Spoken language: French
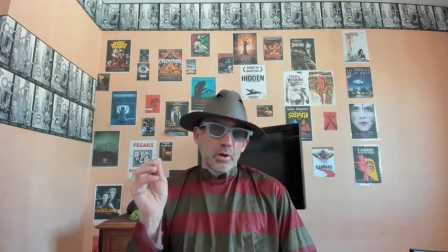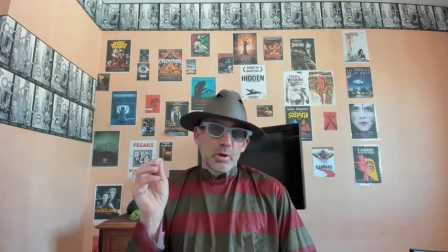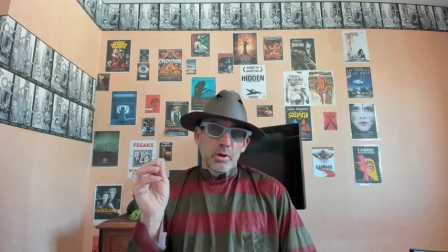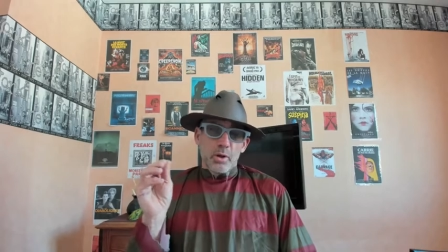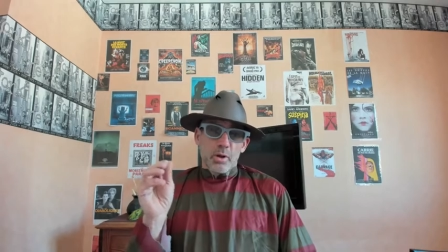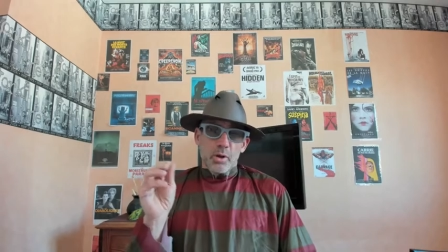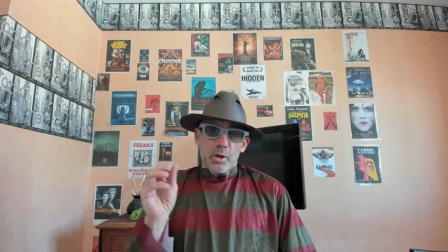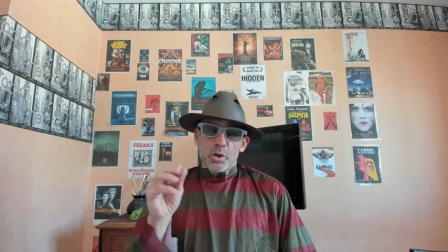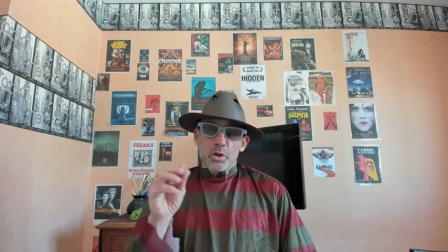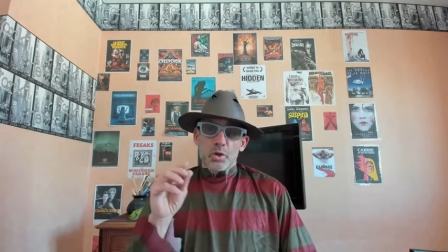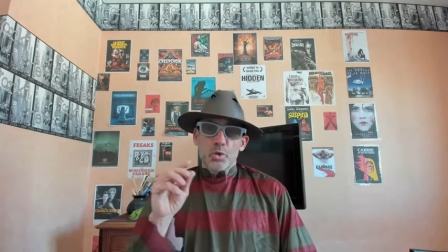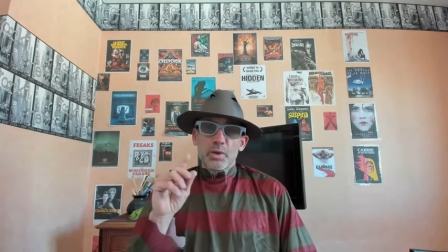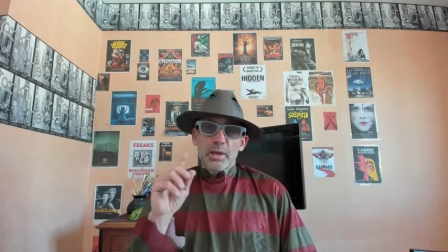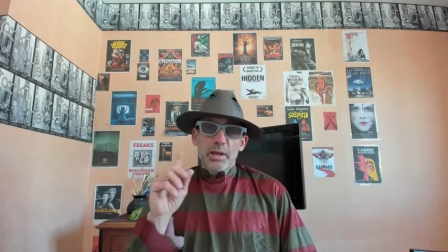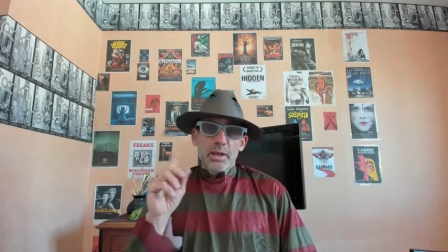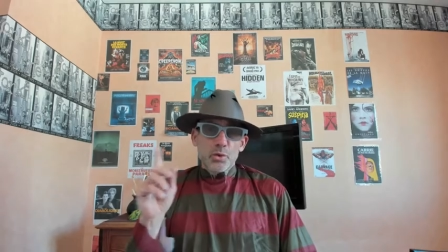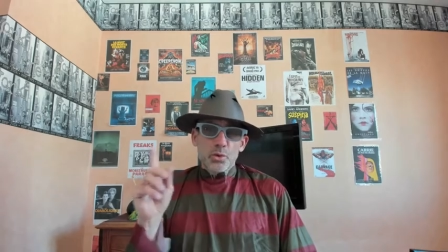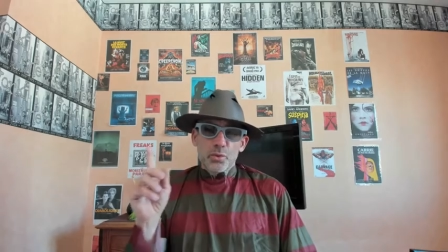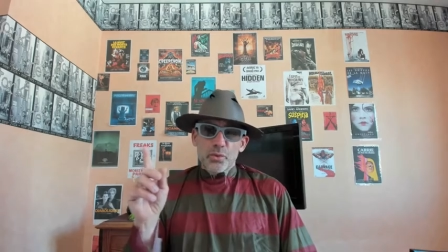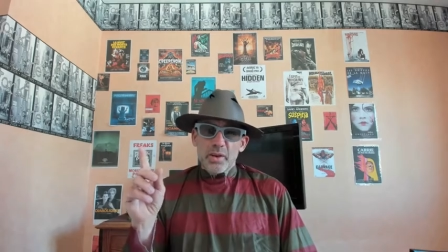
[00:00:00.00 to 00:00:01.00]
Celui qui joue
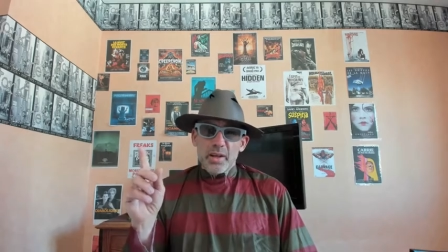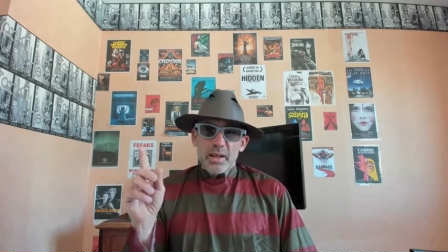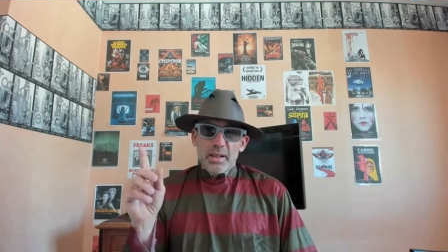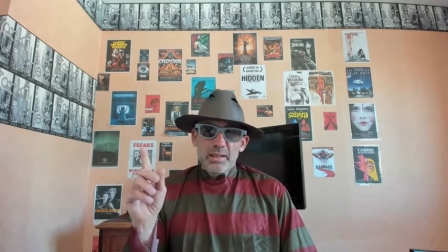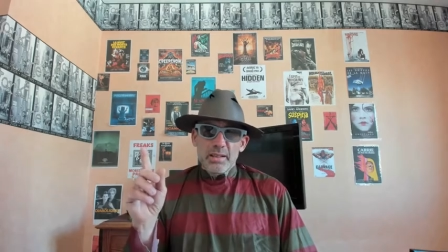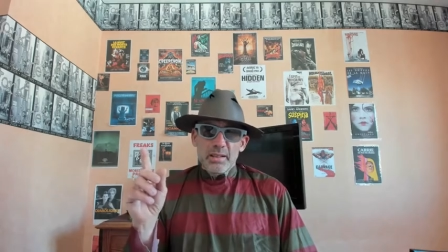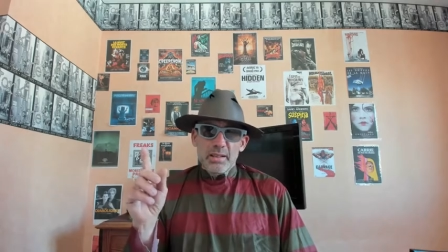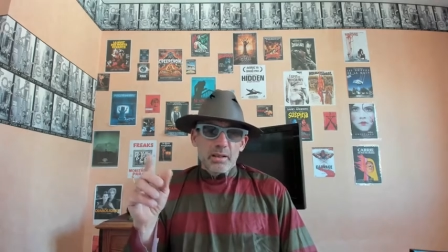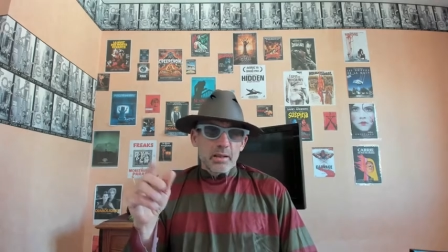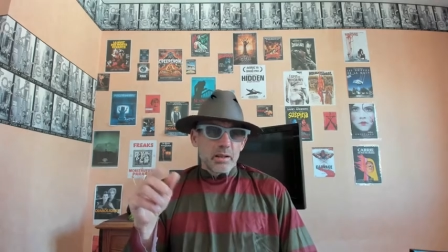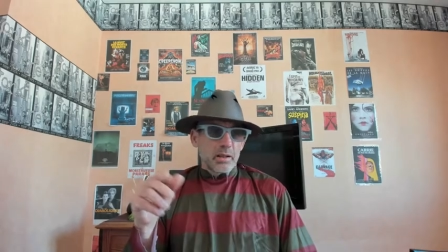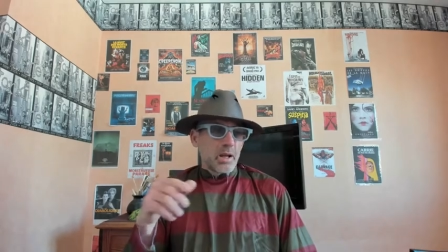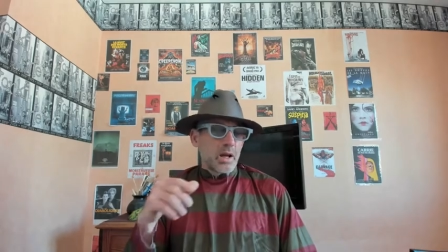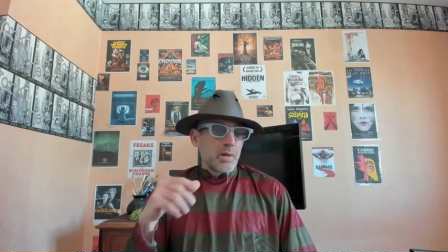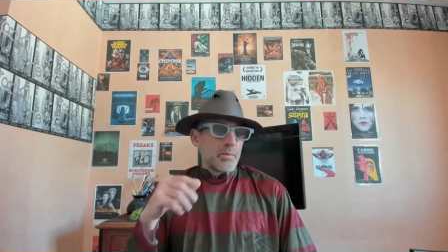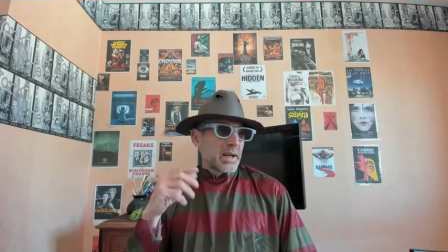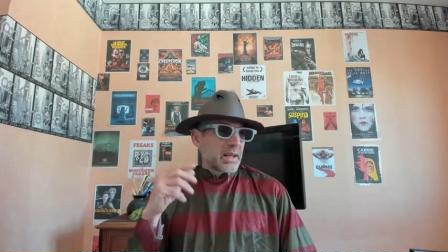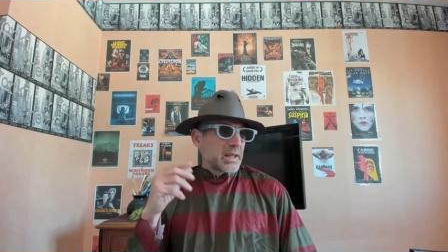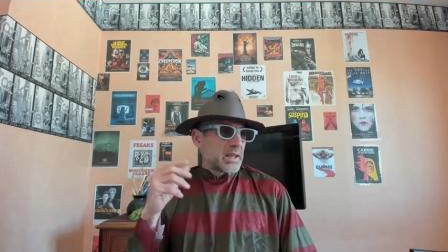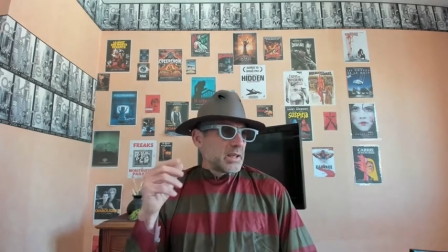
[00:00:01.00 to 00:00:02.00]
Freddy, il a un
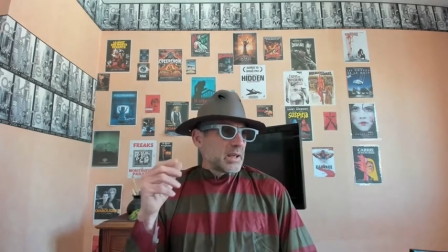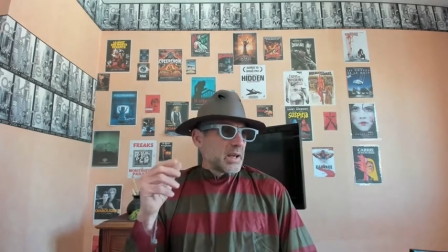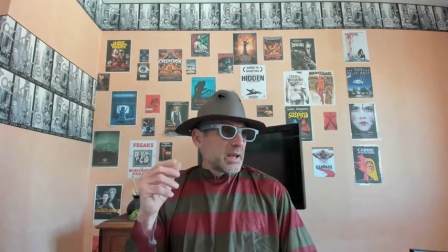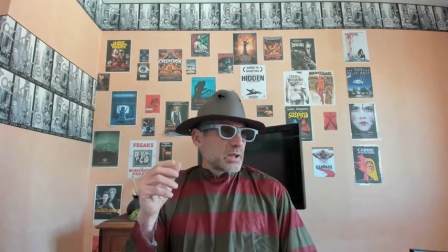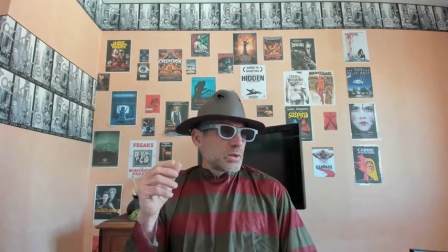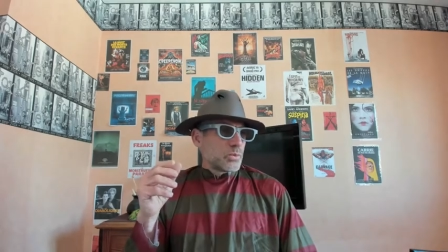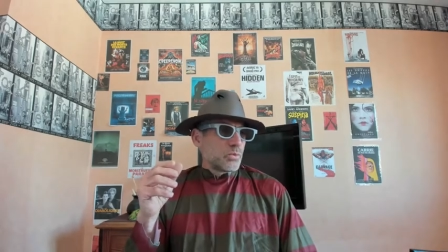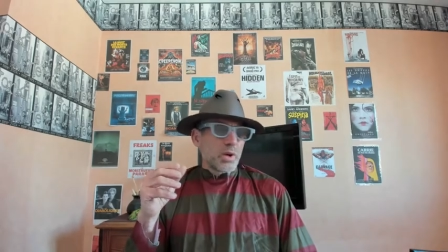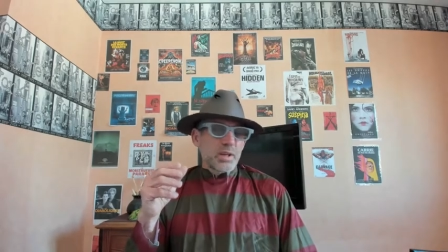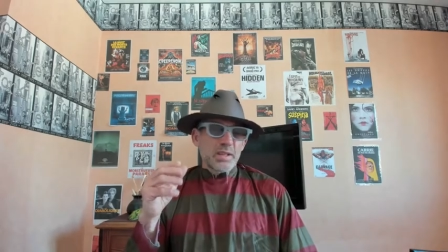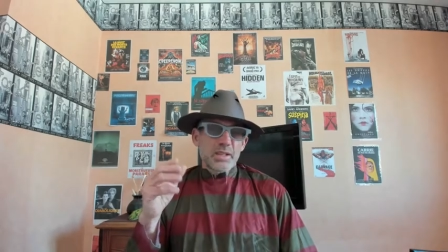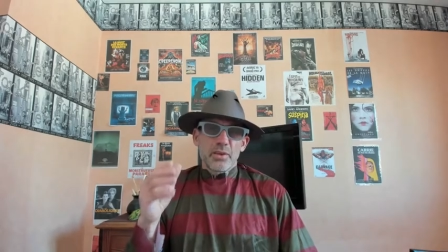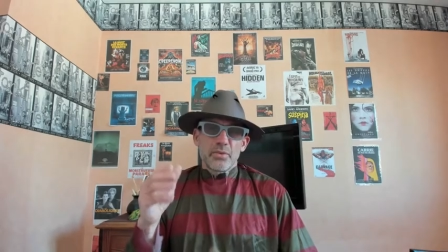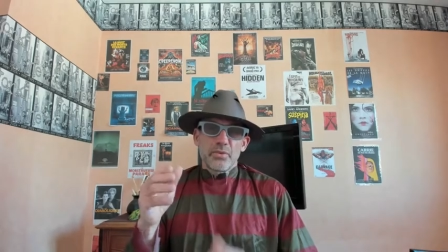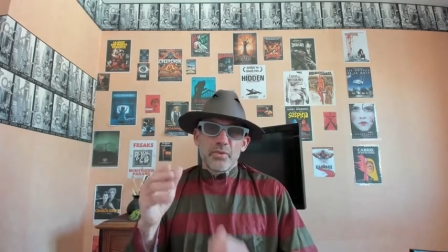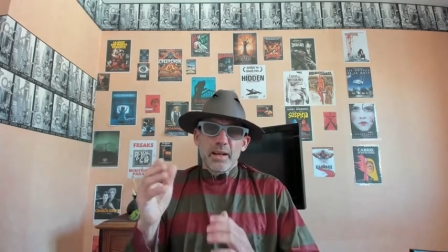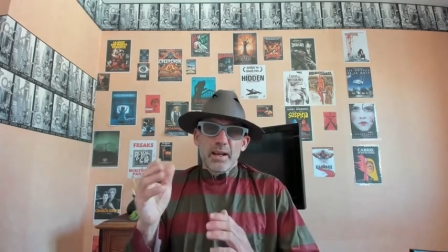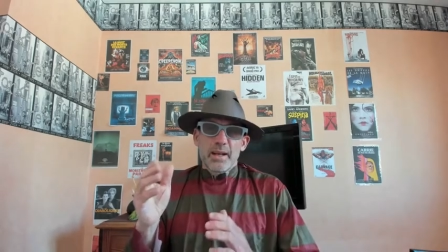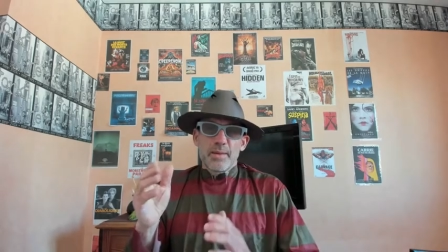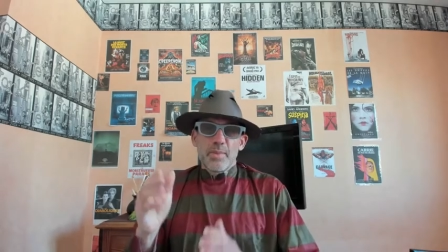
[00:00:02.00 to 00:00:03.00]
maquillage moitié fait à la
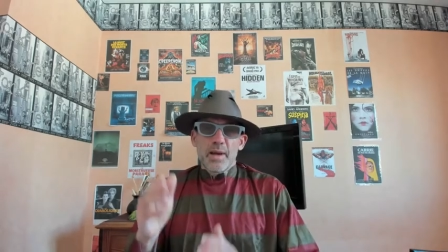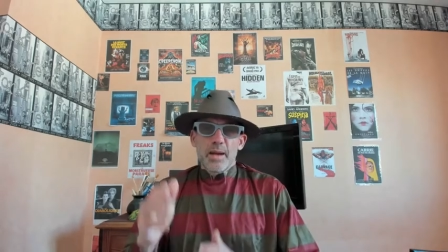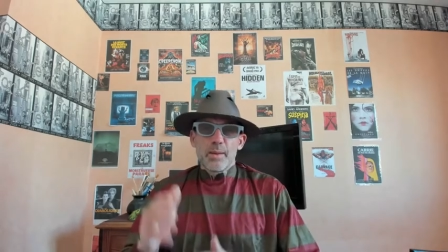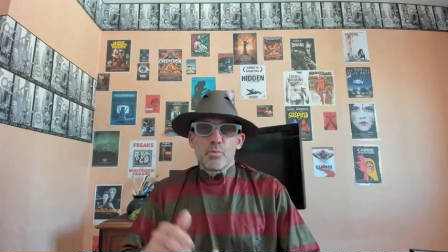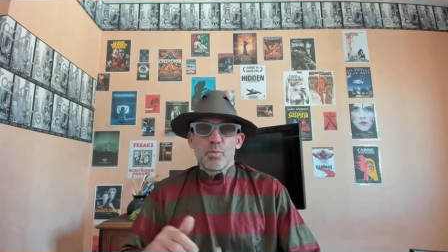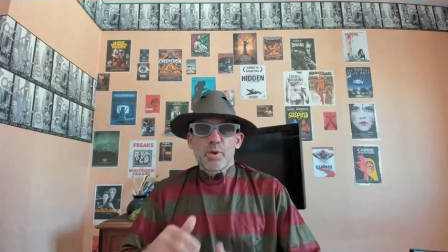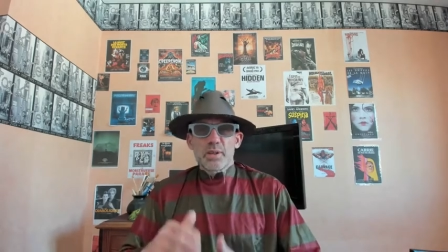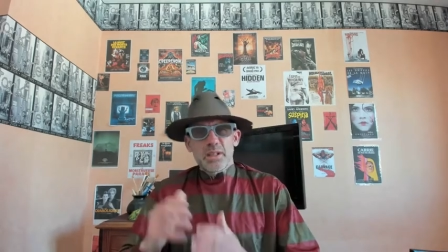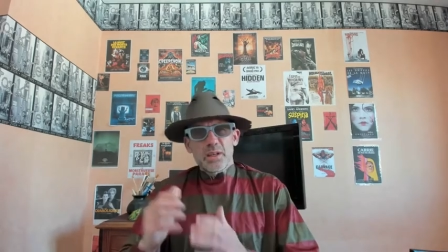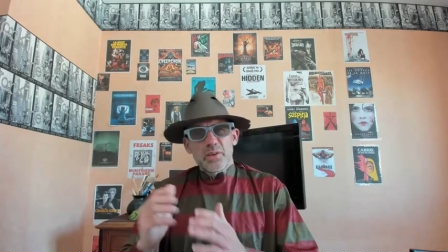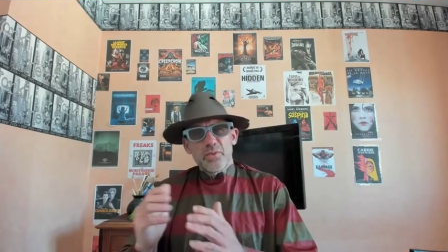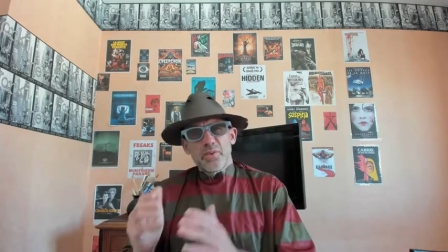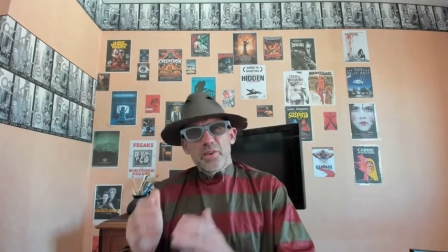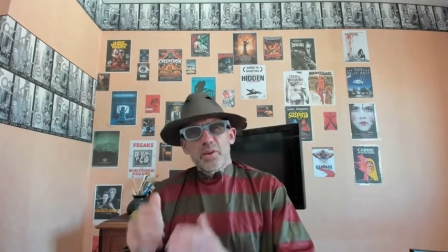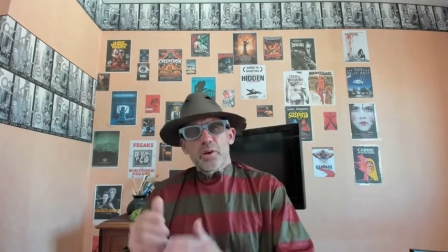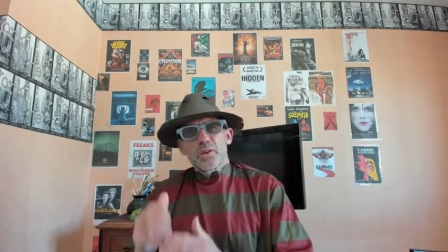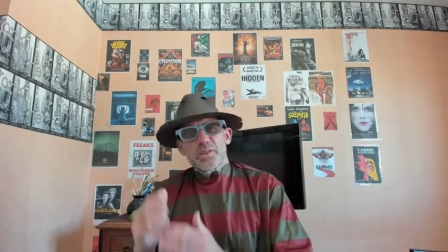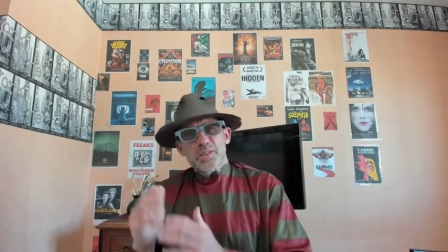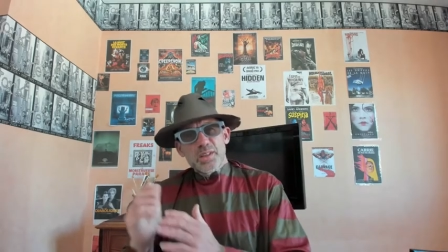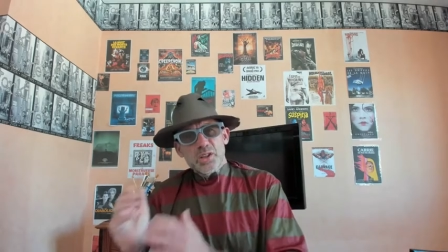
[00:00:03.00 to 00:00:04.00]
main, moitié fait en
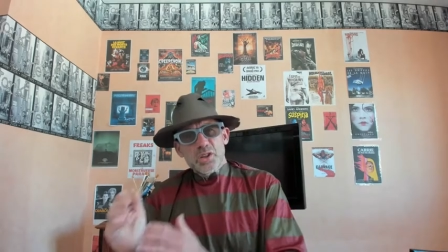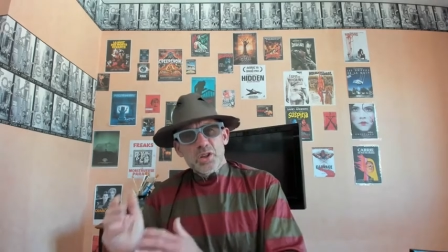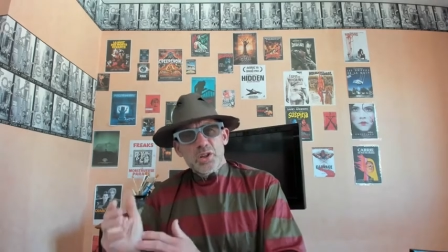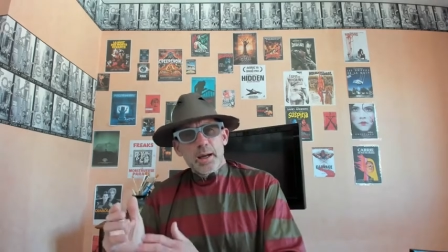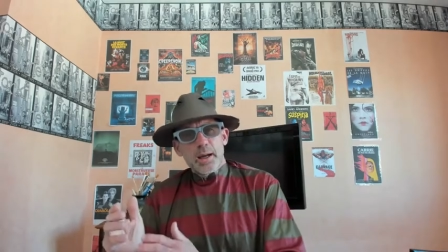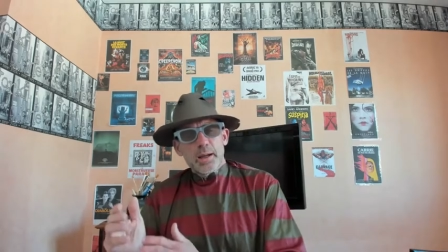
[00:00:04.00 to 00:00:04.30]
CGI.